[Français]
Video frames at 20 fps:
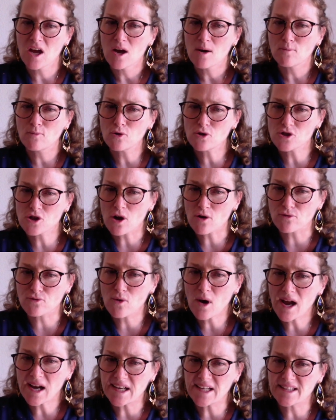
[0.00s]
Plusieurs
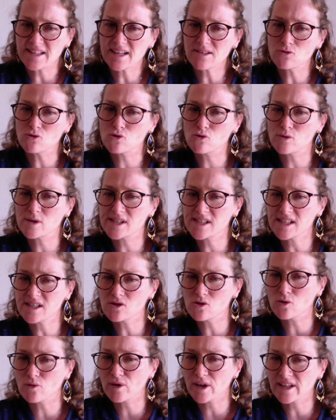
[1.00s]
fois, l'idée du suicide
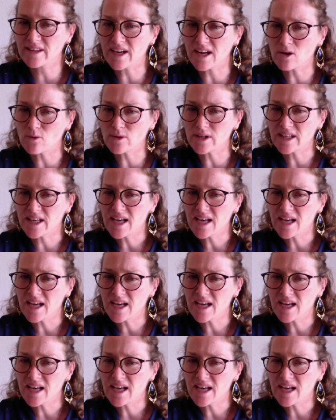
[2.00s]
s'offrit à lui.